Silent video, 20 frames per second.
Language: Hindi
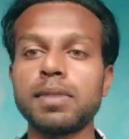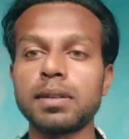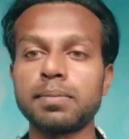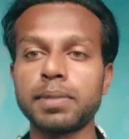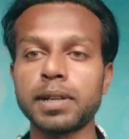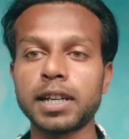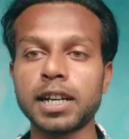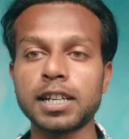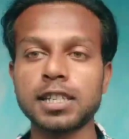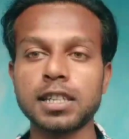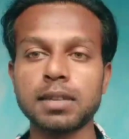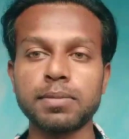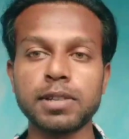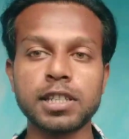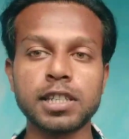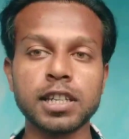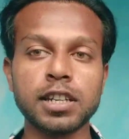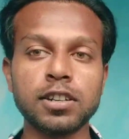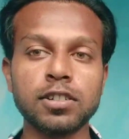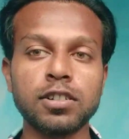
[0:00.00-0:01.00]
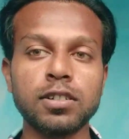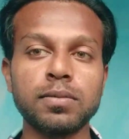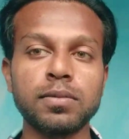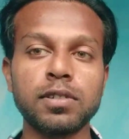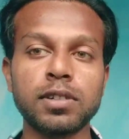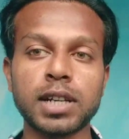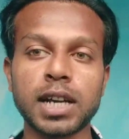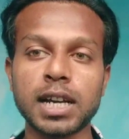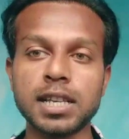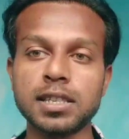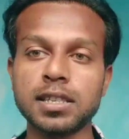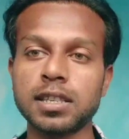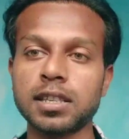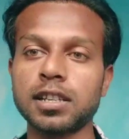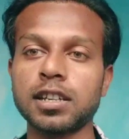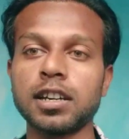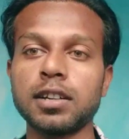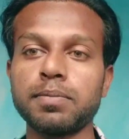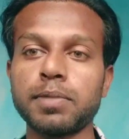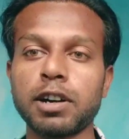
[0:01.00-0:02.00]
पर पे कैसे अपने चैनल को मोनेटाइज
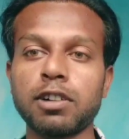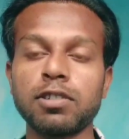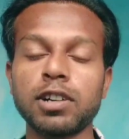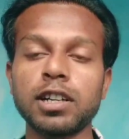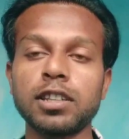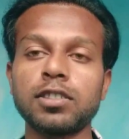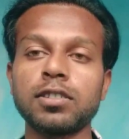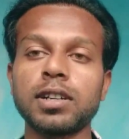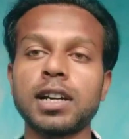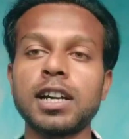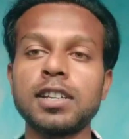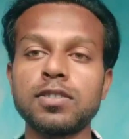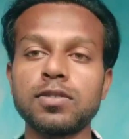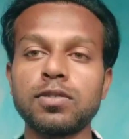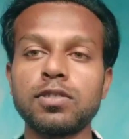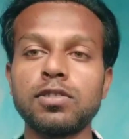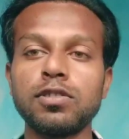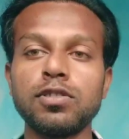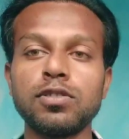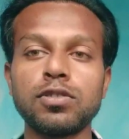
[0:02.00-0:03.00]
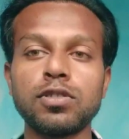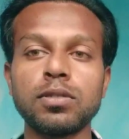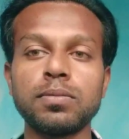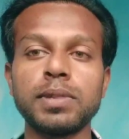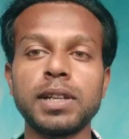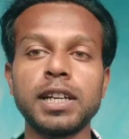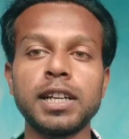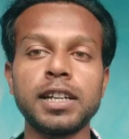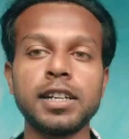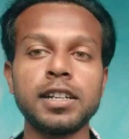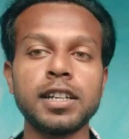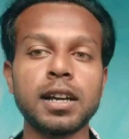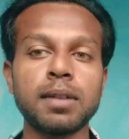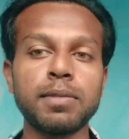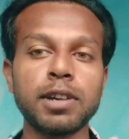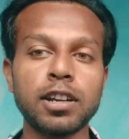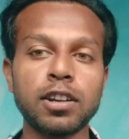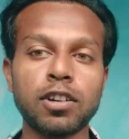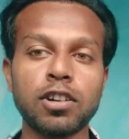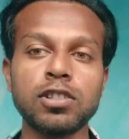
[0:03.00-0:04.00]
कर पाओगे तो गाइज वो यूट्यूब ने इंडिया
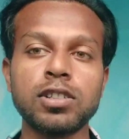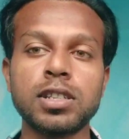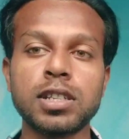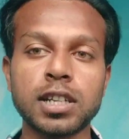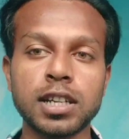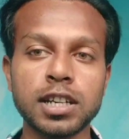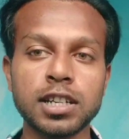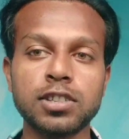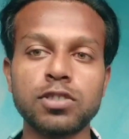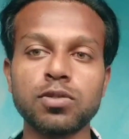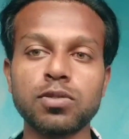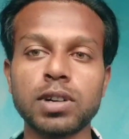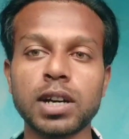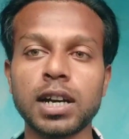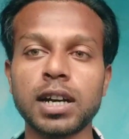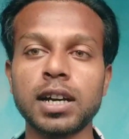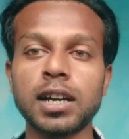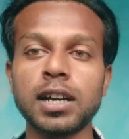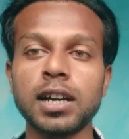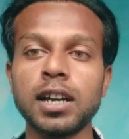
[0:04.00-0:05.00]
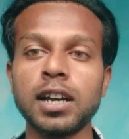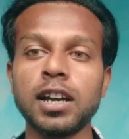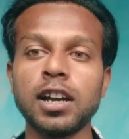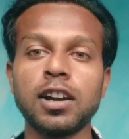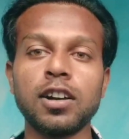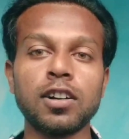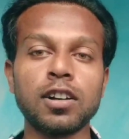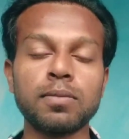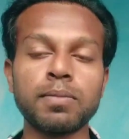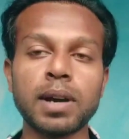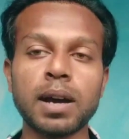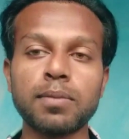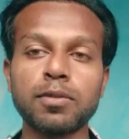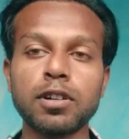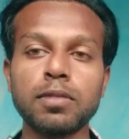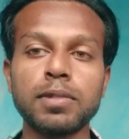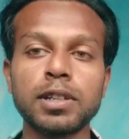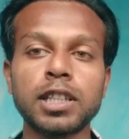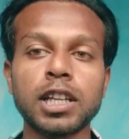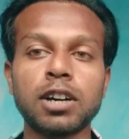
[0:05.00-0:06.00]
में लॉन्च कर चुका है और मैं
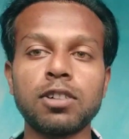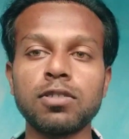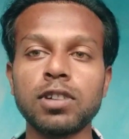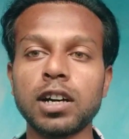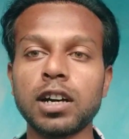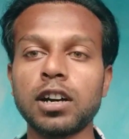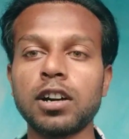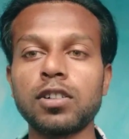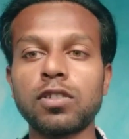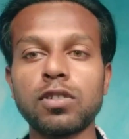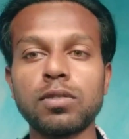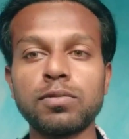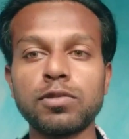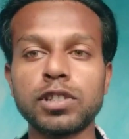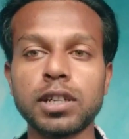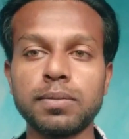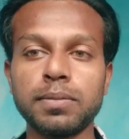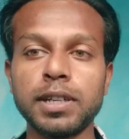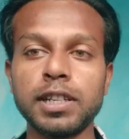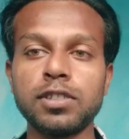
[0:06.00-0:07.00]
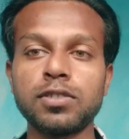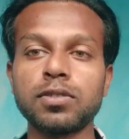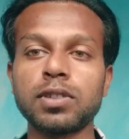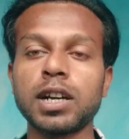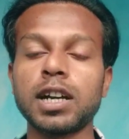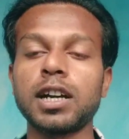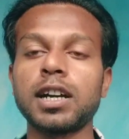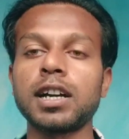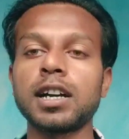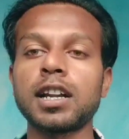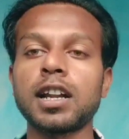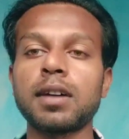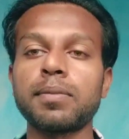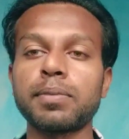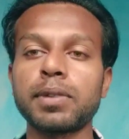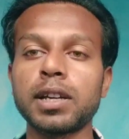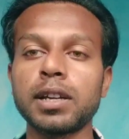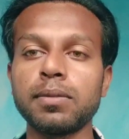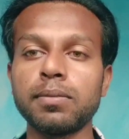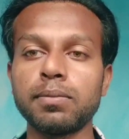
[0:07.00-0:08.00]
आपको बताऊंगा और वो मुझे मिल चुका है अगर
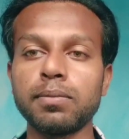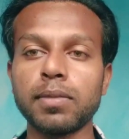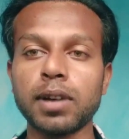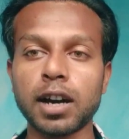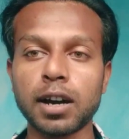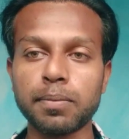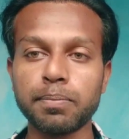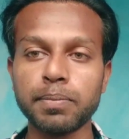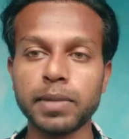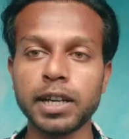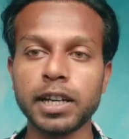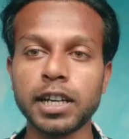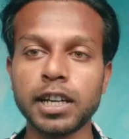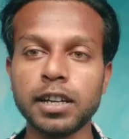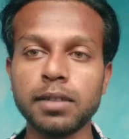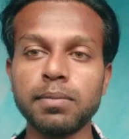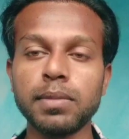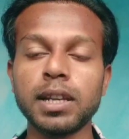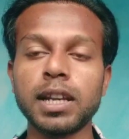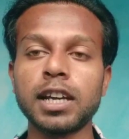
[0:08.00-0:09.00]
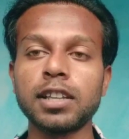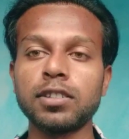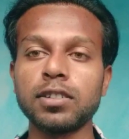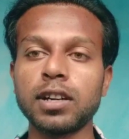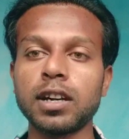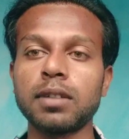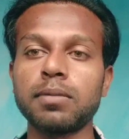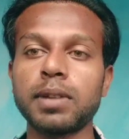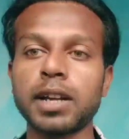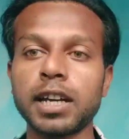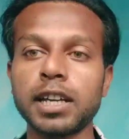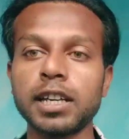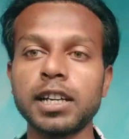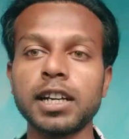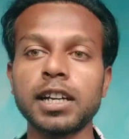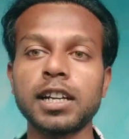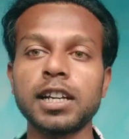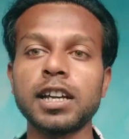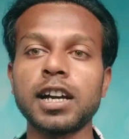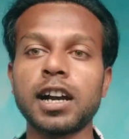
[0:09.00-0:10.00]
आपके आप में नहीं मिला है तो
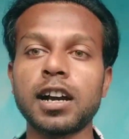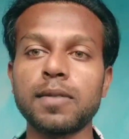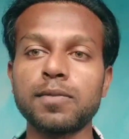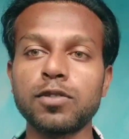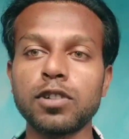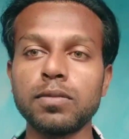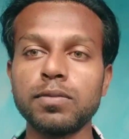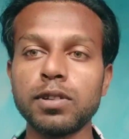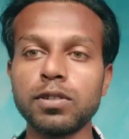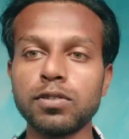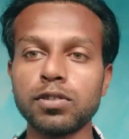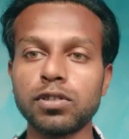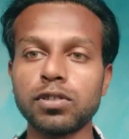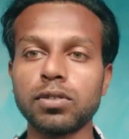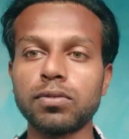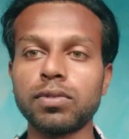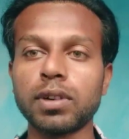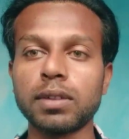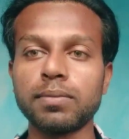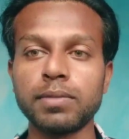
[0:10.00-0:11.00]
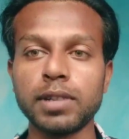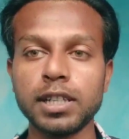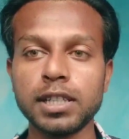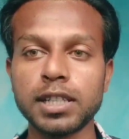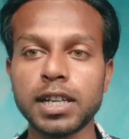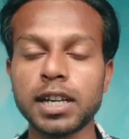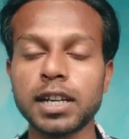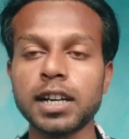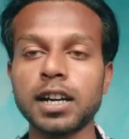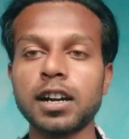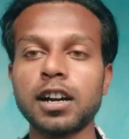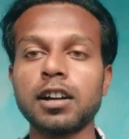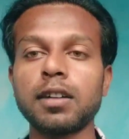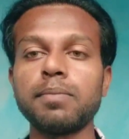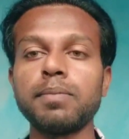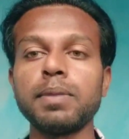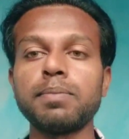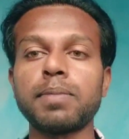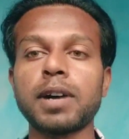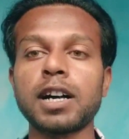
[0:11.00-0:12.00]
घबराइएगा नहीं आपको भी वो तोहफा मिल जाएगा
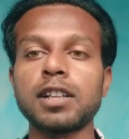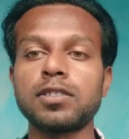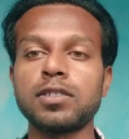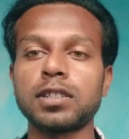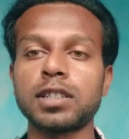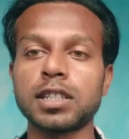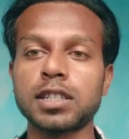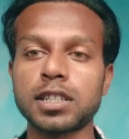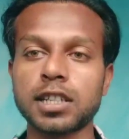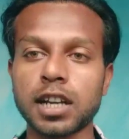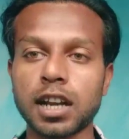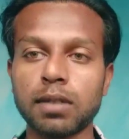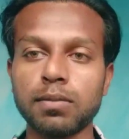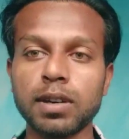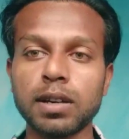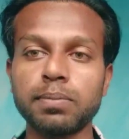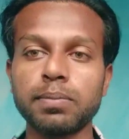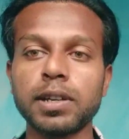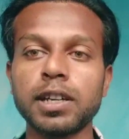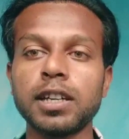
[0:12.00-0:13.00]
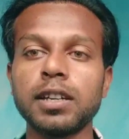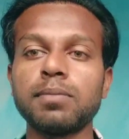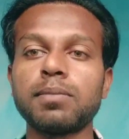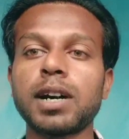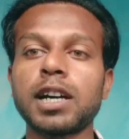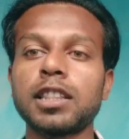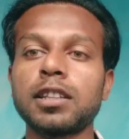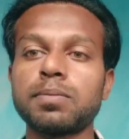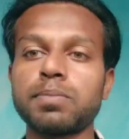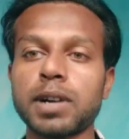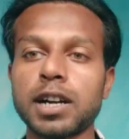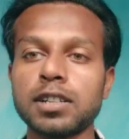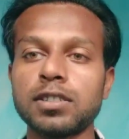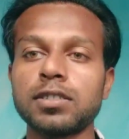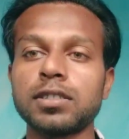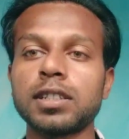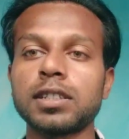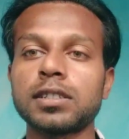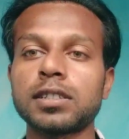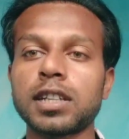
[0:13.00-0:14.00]
आप भी 500 सब्सक्राइबर पे ही मात्र
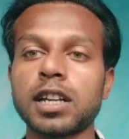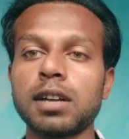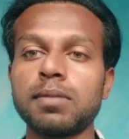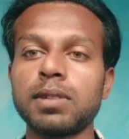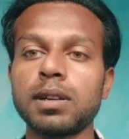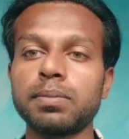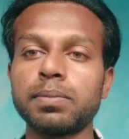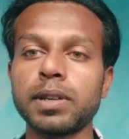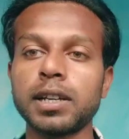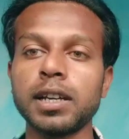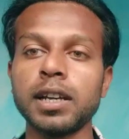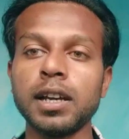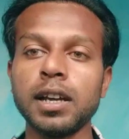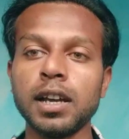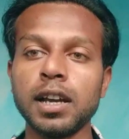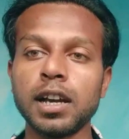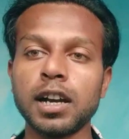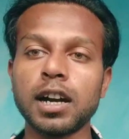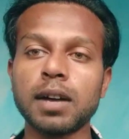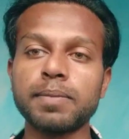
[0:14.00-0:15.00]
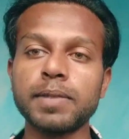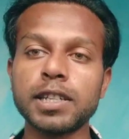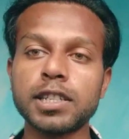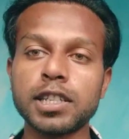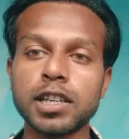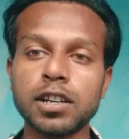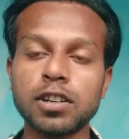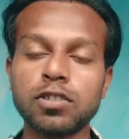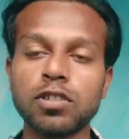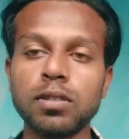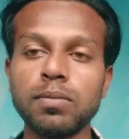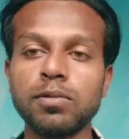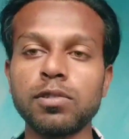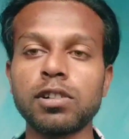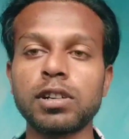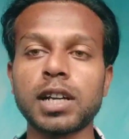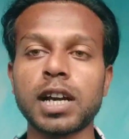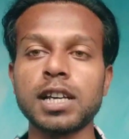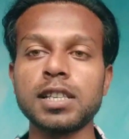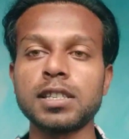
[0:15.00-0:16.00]
500 सब्सक्राइबर पे अपने चैनल को
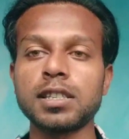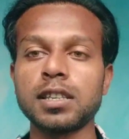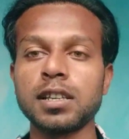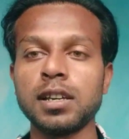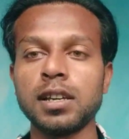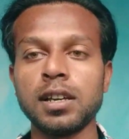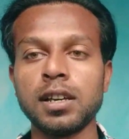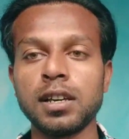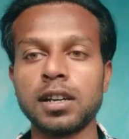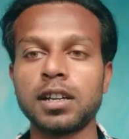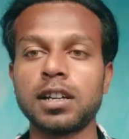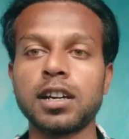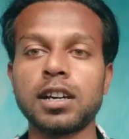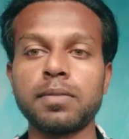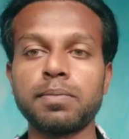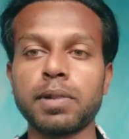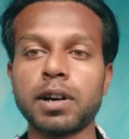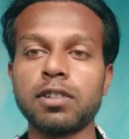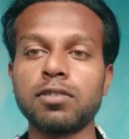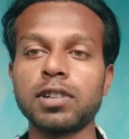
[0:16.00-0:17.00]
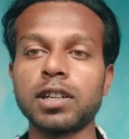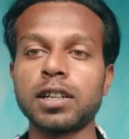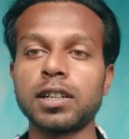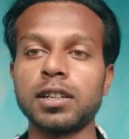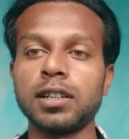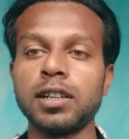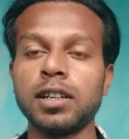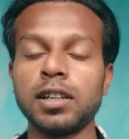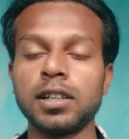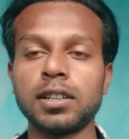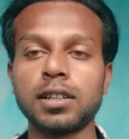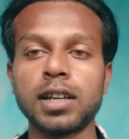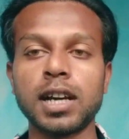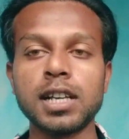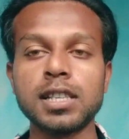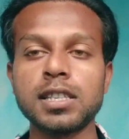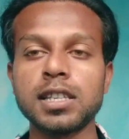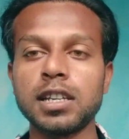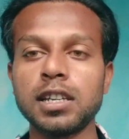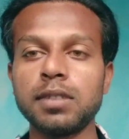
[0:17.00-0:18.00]
मोनोटाइज कर पाओगे तो
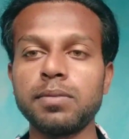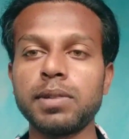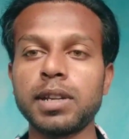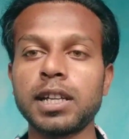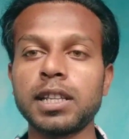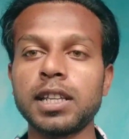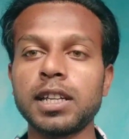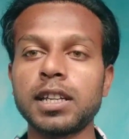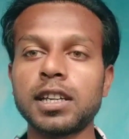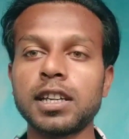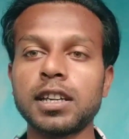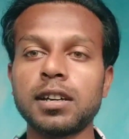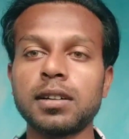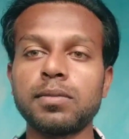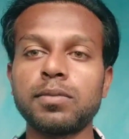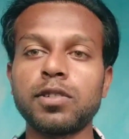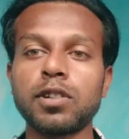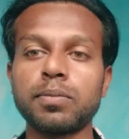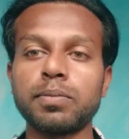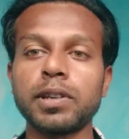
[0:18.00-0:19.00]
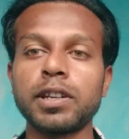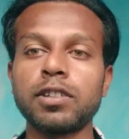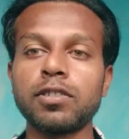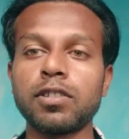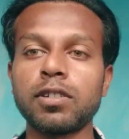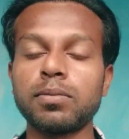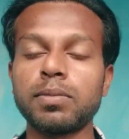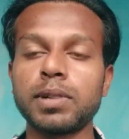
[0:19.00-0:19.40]
गाइज चलिए बिना देर किए हम टॉपिक की ओर